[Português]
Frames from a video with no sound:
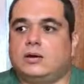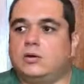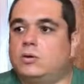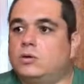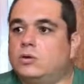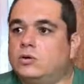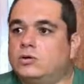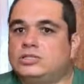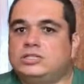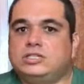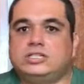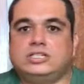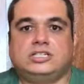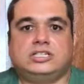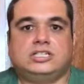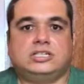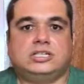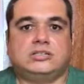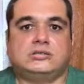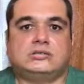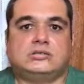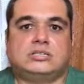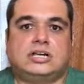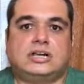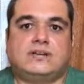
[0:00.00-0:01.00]
Hoje em dia
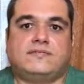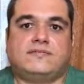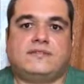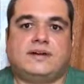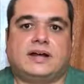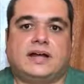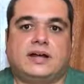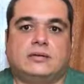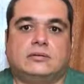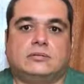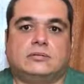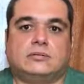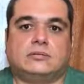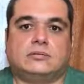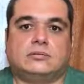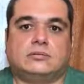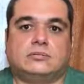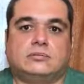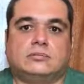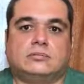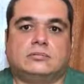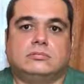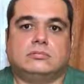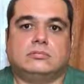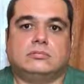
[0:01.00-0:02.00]
eu já falo
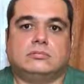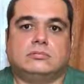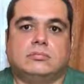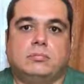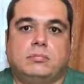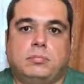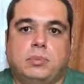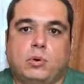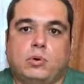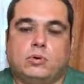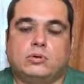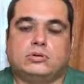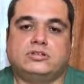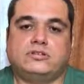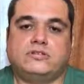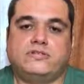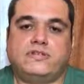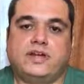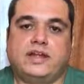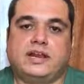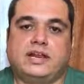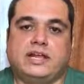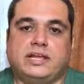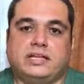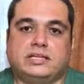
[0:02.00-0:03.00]
um pouco
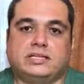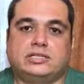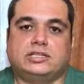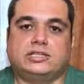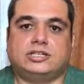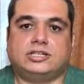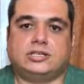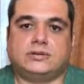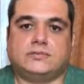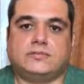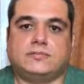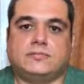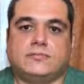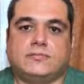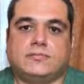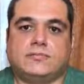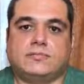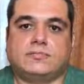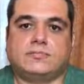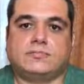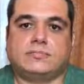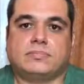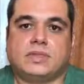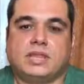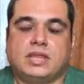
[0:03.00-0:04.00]
diferente,
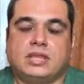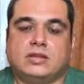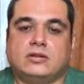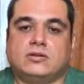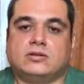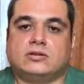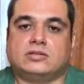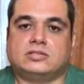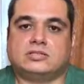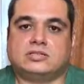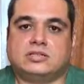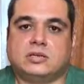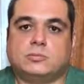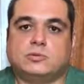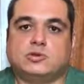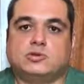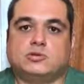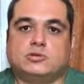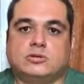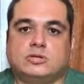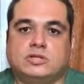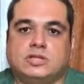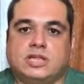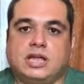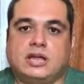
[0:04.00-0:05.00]
que nós estamos
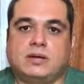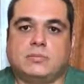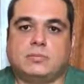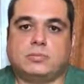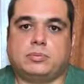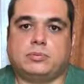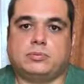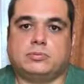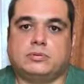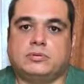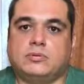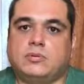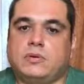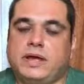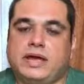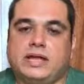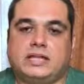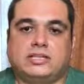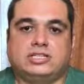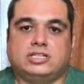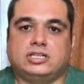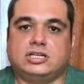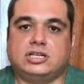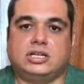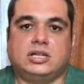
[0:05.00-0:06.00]
no tempo não é
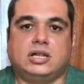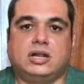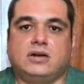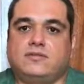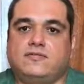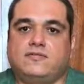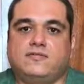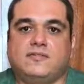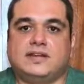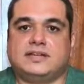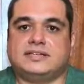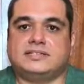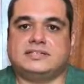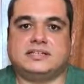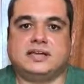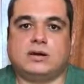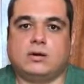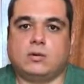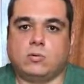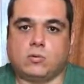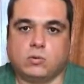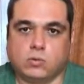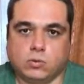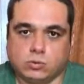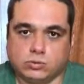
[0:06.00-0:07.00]
de não fazer
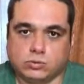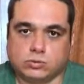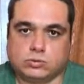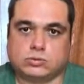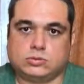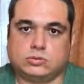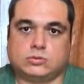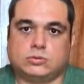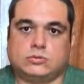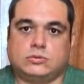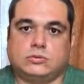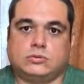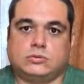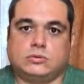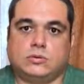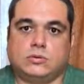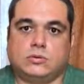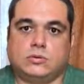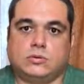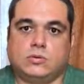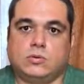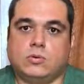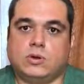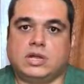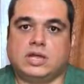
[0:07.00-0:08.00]
ao outro
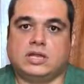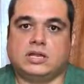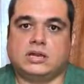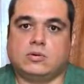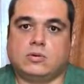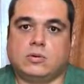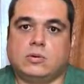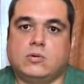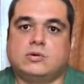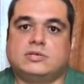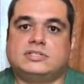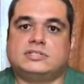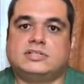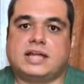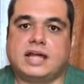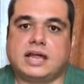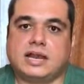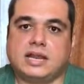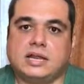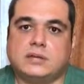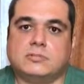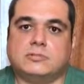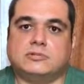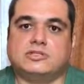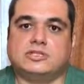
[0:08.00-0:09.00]
o que não
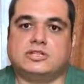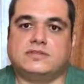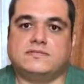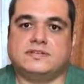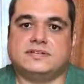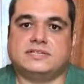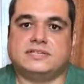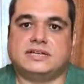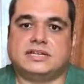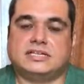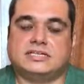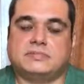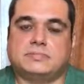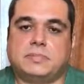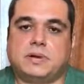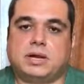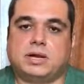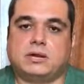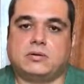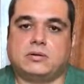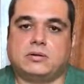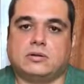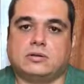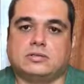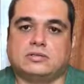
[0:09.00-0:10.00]
gostaríamos que fizesse para
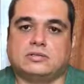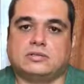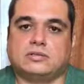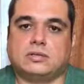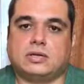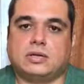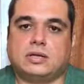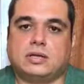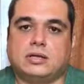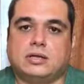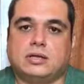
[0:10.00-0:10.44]
nós.